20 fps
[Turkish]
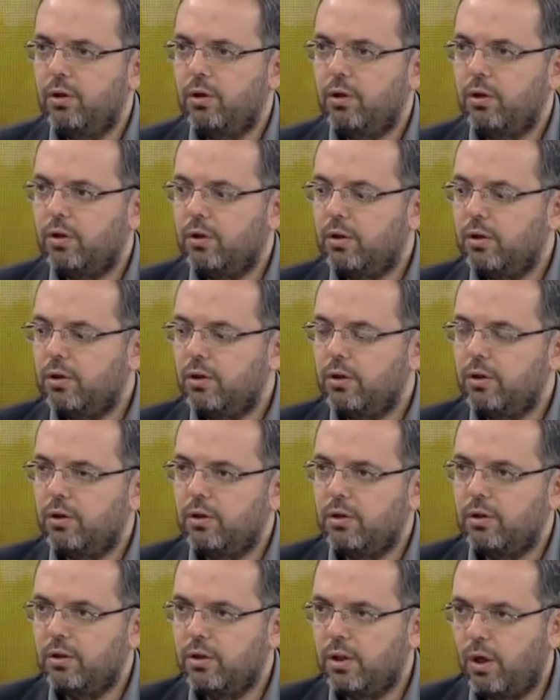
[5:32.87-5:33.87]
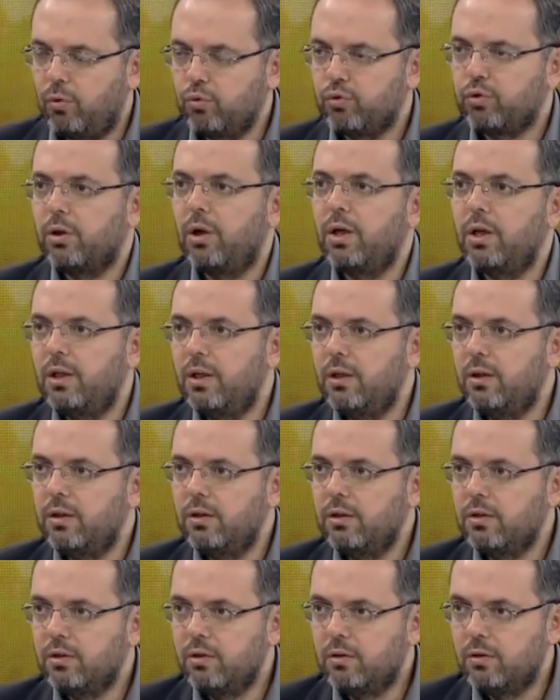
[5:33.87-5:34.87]
Ee, Yavuz da
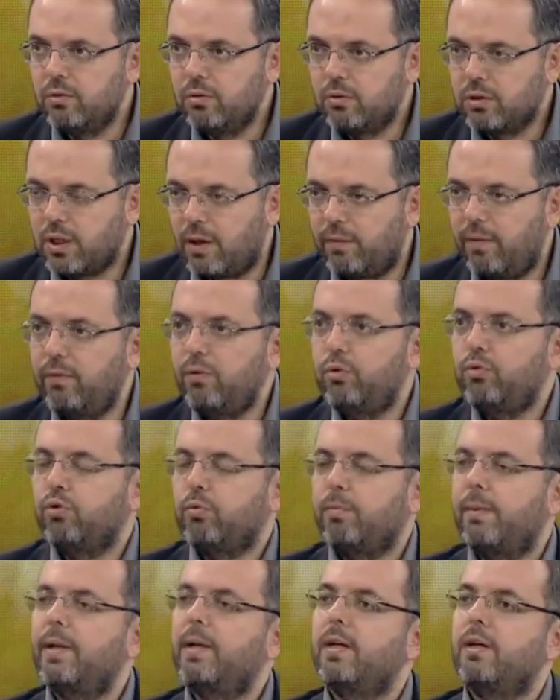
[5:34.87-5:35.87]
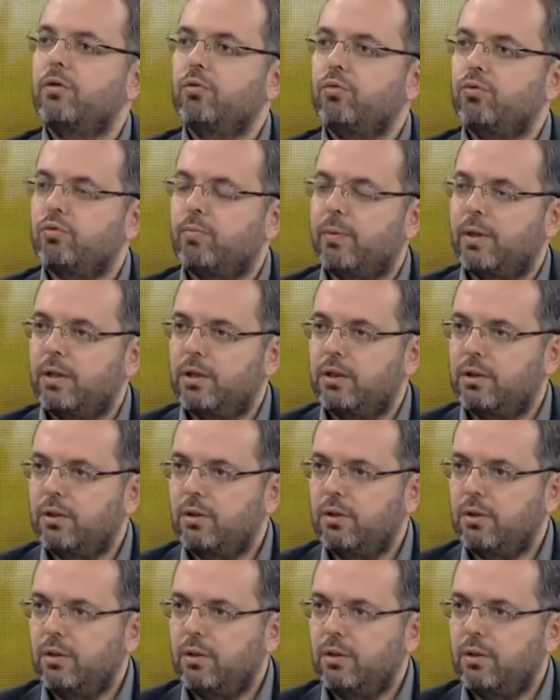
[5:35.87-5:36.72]
Safevi Türkmenlerinin düşmanıydı.